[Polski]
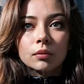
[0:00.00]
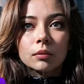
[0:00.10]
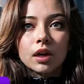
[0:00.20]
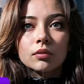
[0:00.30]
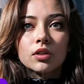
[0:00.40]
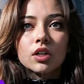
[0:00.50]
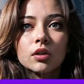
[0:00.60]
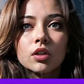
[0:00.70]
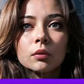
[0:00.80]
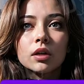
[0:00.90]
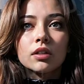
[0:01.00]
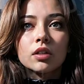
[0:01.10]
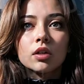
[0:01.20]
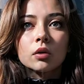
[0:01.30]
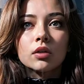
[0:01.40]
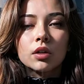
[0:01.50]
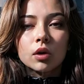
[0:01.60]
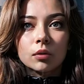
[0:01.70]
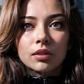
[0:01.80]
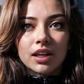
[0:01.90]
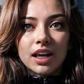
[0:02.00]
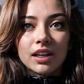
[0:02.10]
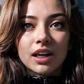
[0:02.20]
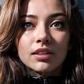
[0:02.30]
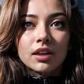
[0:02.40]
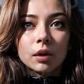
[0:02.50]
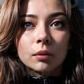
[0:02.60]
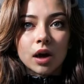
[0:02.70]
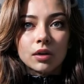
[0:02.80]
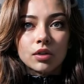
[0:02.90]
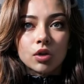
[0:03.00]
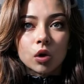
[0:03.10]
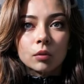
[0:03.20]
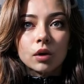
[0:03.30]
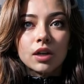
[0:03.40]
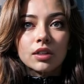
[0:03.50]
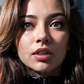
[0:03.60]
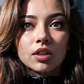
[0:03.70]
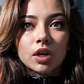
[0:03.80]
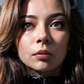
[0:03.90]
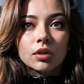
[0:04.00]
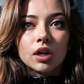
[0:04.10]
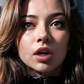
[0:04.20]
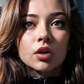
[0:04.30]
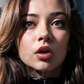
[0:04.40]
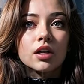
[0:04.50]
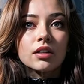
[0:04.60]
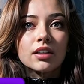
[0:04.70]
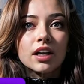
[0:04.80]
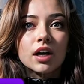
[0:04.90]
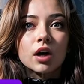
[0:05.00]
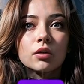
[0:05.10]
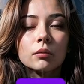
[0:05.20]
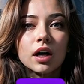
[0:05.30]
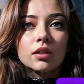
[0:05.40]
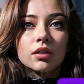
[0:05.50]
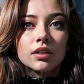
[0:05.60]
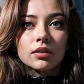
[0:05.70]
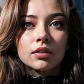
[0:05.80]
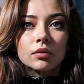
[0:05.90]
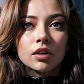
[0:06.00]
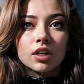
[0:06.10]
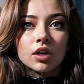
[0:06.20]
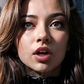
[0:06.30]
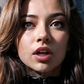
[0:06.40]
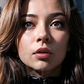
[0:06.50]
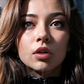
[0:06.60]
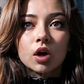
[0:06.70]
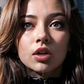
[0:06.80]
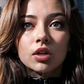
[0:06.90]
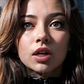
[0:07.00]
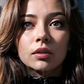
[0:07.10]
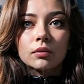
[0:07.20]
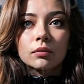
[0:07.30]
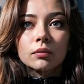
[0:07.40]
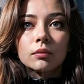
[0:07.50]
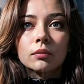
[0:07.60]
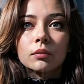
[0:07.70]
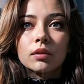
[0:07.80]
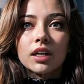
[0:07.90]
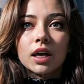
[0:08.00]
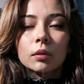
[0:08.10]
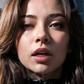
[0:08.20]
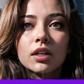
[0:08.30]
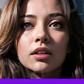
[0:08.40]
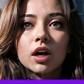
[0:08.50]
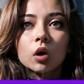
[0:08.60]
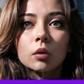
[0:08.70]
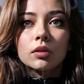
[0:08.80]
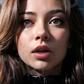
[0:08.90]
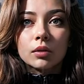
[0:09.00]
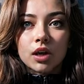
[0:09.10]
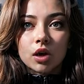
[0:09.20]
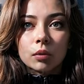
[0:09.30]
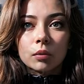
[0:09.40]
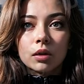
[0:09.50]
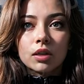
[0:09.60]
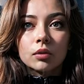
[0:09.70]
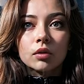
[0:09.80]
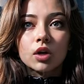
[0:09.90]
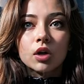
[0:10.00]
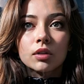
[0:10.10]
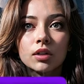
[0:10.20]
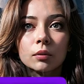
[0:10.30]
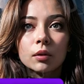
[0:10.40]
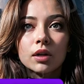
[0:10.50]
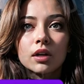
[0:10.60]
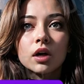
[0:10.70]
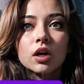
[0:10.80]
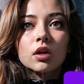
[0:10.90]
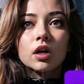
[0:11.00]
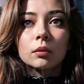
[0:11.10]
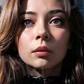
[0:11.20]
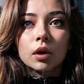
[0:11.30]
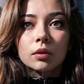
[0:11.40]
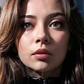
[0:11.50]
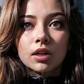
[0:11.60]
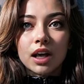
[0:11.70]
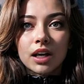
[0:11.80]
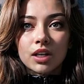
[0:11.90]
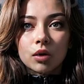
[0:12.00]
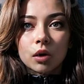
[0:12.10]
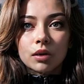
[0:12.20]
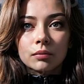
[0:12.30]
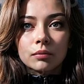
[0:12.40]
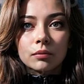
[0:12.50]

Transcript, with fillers: Pierwszy dowcip jest trudny do ustalenia, ponieważ humor jest czymś, co istnieje od bardzo dawna w historii ludzkości. Nie ma jednego ustalonego momentu czy osoby, która by go wynalazła.